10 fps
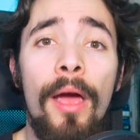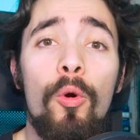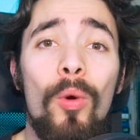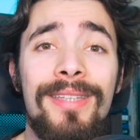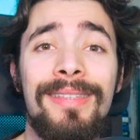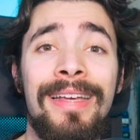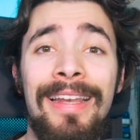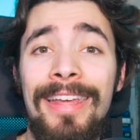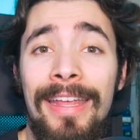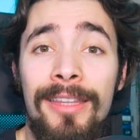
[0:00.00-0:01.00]
Questi
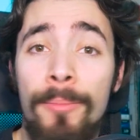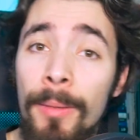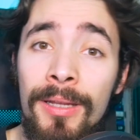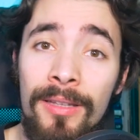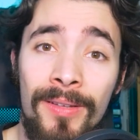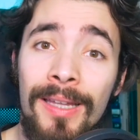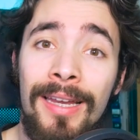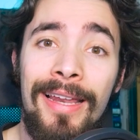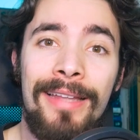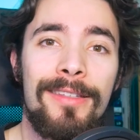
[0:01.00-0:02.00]
clienti, prima di diventare
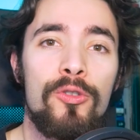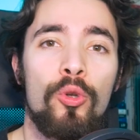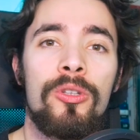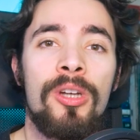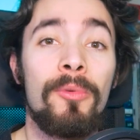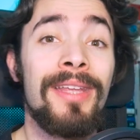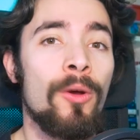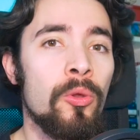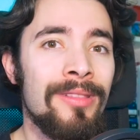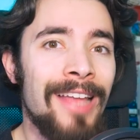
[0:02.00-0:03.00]
clienti, sono diciamo dei
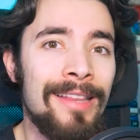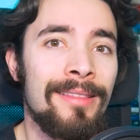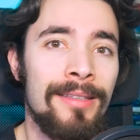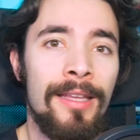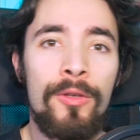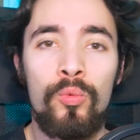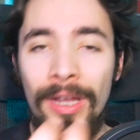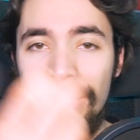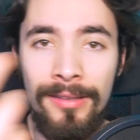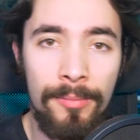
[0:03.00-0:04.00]
contatti, degli
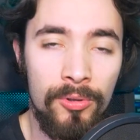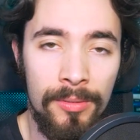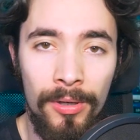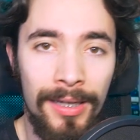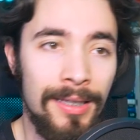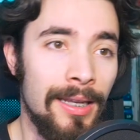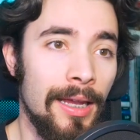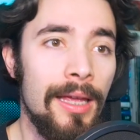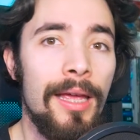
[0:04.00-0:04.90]
utenti, possiamo anche dire.